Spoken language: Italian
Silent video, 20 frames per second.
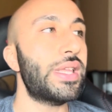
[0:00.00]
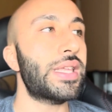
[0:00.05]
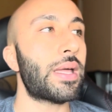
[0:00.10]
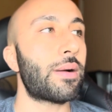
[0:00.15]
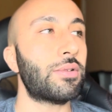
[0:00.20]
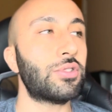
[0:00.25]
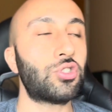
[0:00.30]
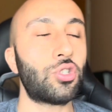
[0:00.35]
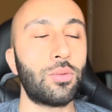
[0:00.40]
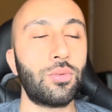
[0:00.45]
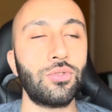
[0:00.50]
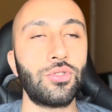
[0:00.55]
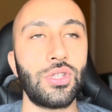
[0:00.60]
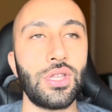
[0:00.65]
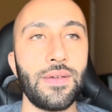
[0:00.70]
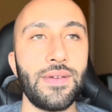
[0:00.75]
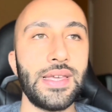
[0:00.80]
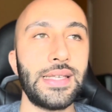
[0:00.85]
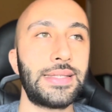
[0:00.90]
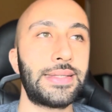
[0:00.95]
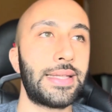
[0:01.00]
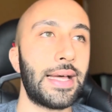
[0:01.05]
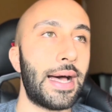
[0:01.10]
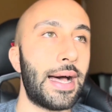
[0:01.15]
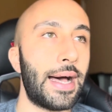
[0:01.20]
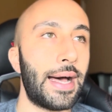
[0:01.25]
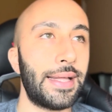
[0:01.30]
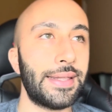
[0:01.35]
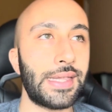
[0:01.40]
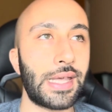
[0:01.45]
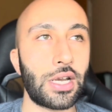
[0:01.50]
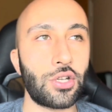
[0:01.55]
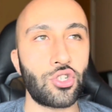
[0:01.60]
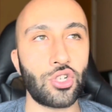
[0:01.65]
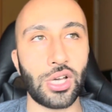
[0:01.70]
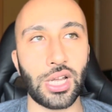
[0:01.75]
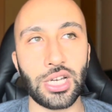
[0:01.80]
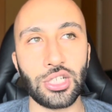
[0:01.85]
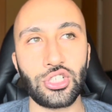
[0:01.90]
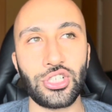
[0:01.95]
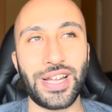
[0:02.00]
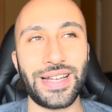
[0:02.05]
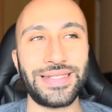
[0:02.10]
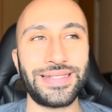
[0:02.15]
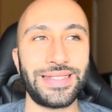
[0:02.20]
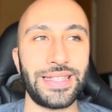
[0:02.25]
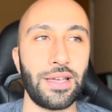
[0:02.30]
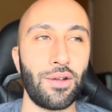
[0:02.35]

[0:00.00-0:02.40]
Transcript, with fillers: da questo punto di vista andare a giocare al Chelsea